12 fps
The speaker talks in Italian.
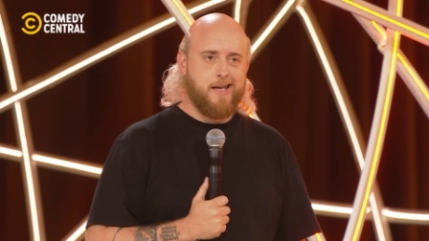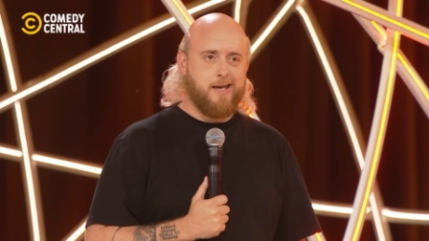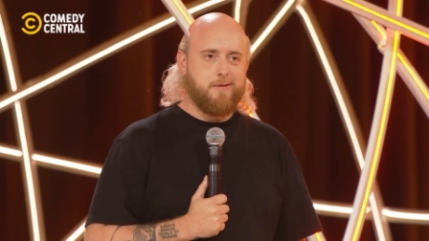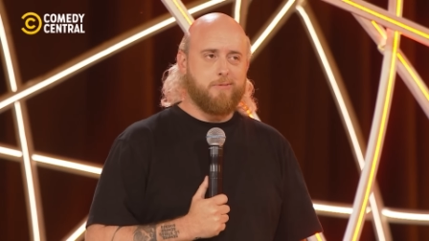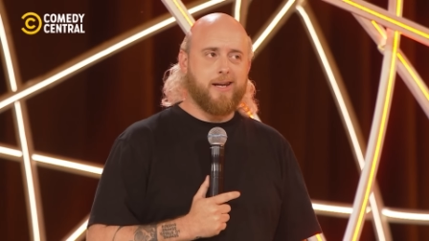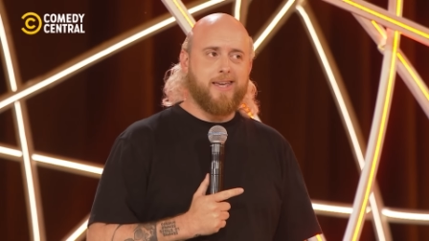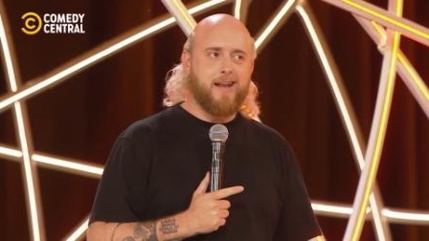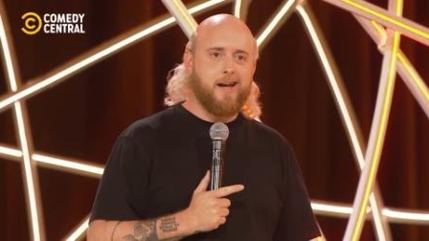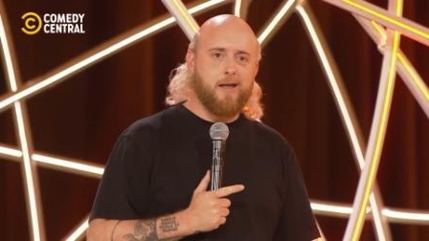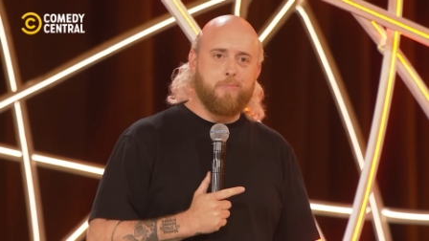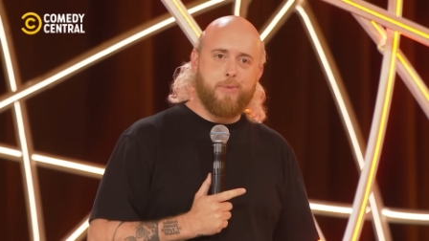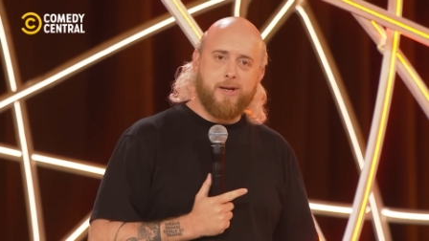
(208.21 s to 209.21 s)
perché era
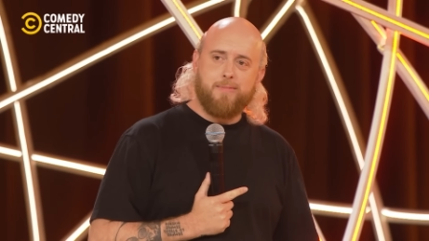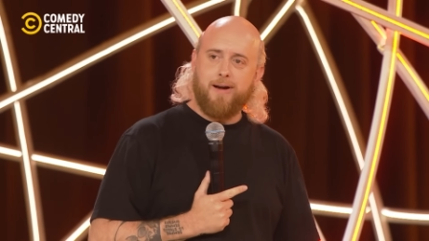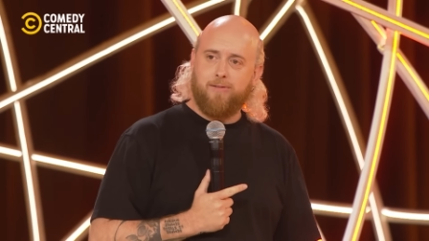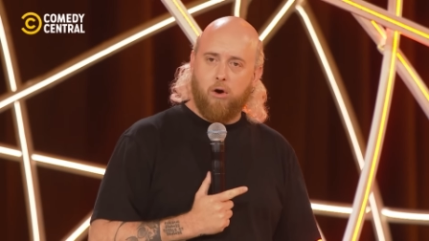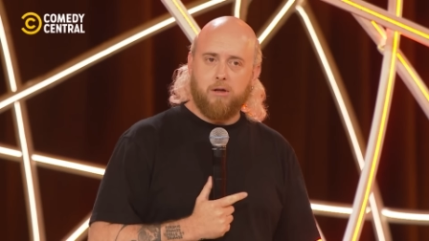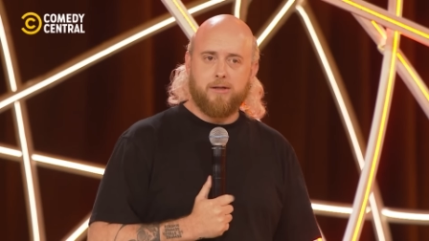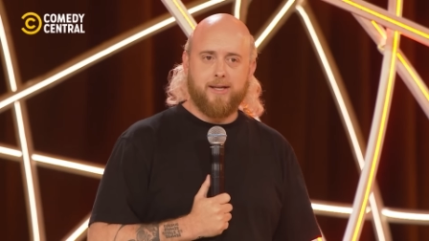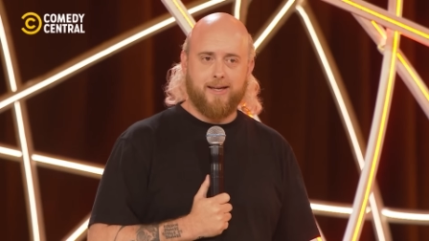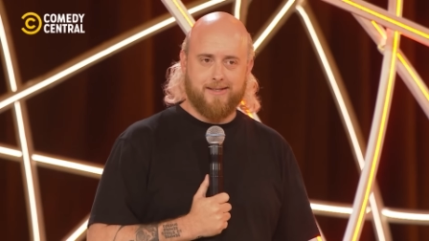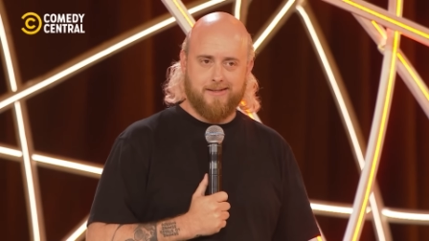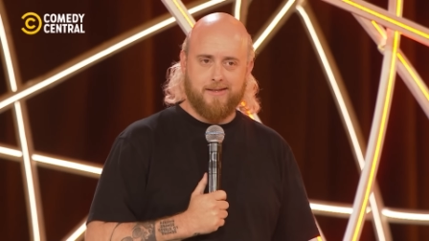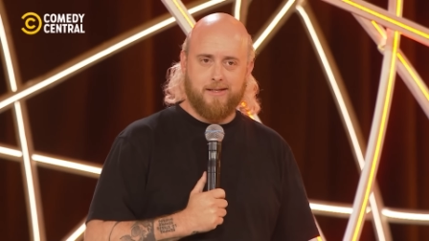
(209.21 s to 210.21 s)
la prima volta
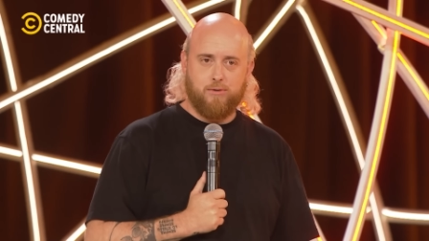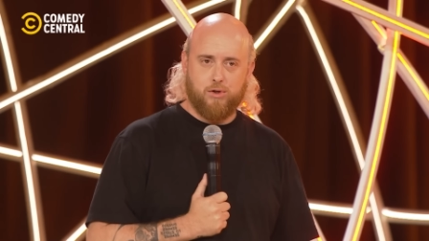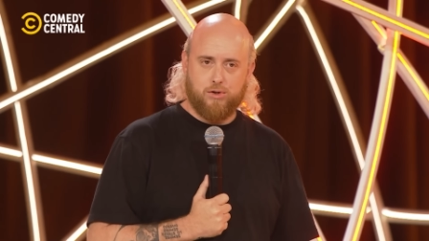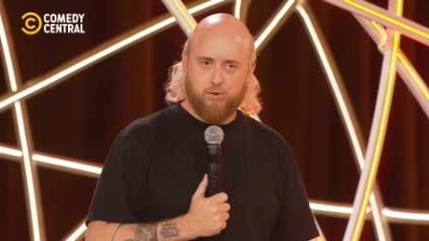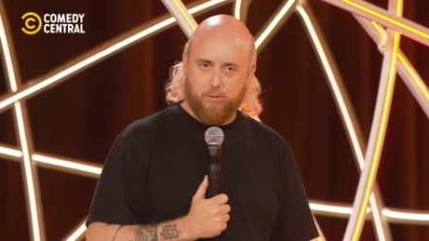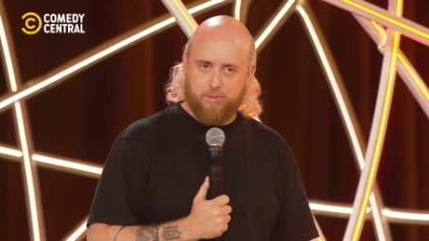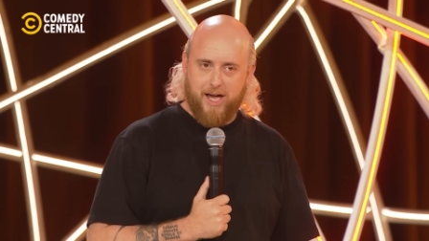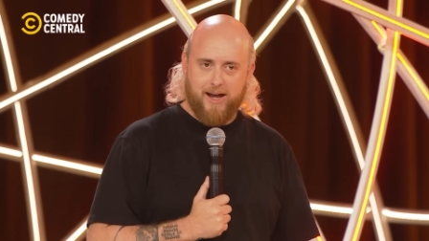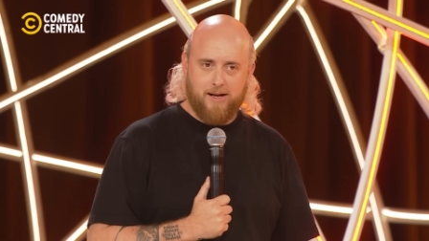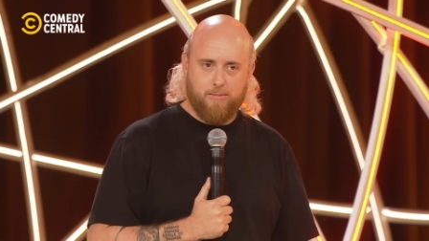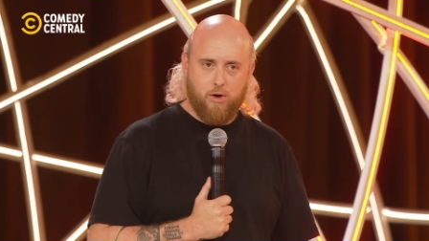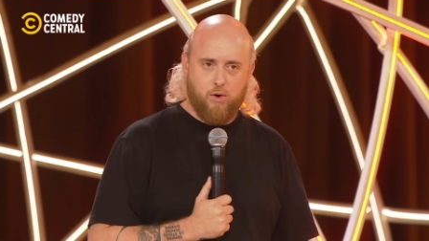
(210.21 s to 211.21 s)
che sentivo storpiare
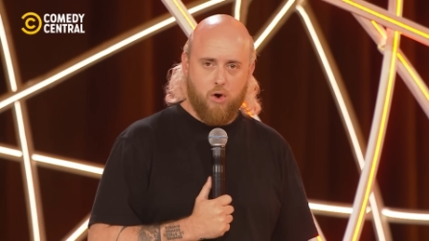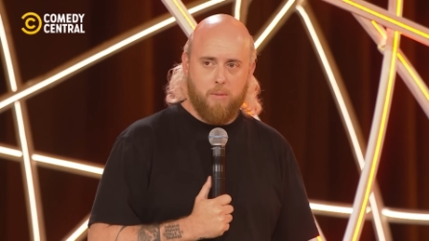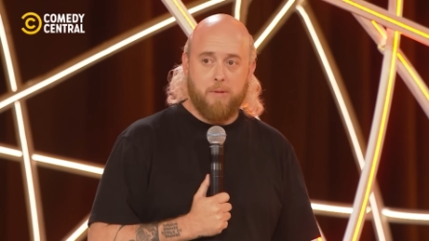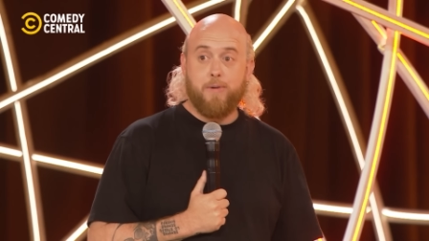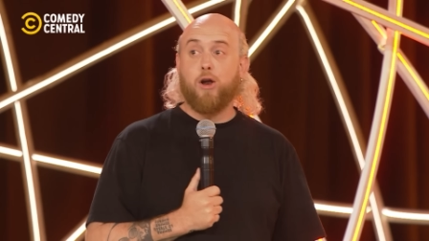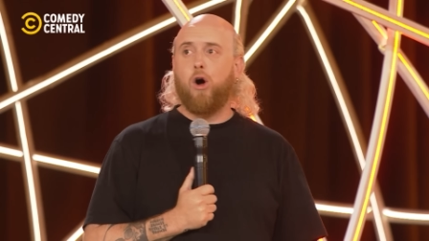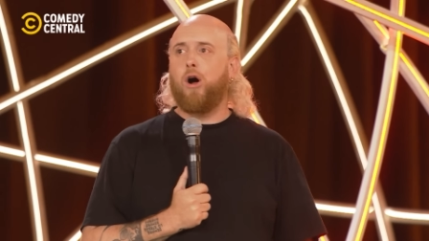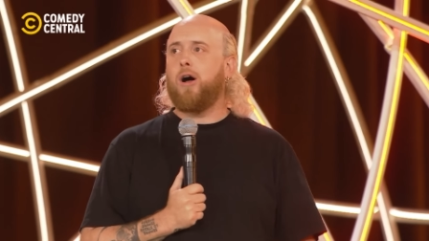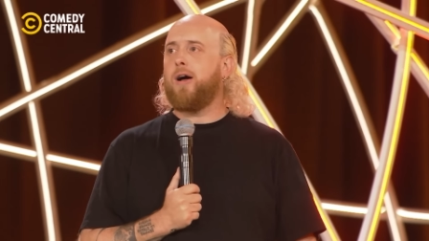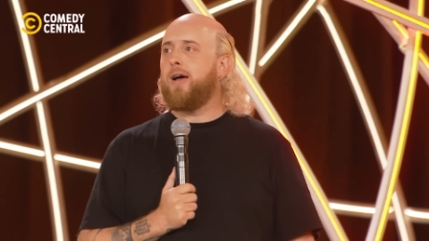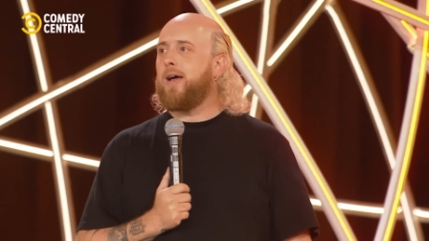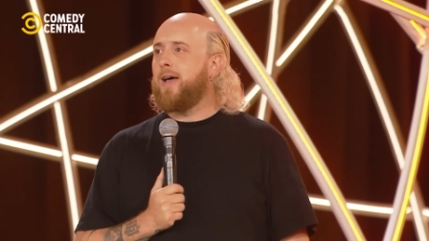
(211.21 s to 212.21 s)
il mio nome, però
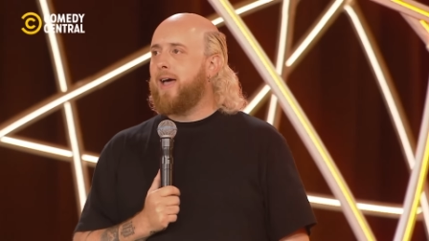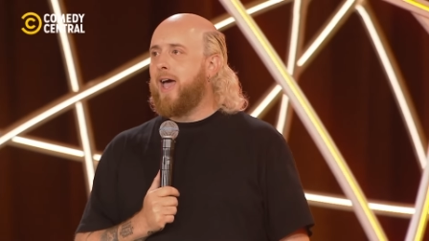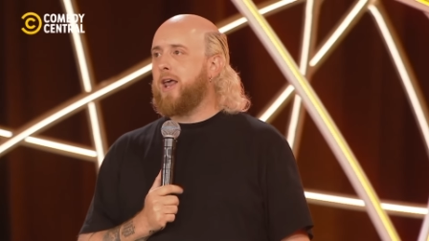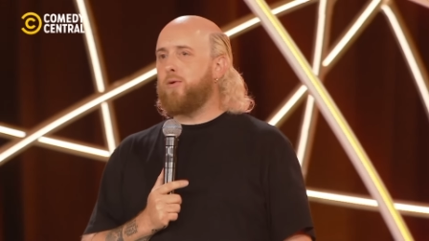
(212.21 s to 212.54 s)
era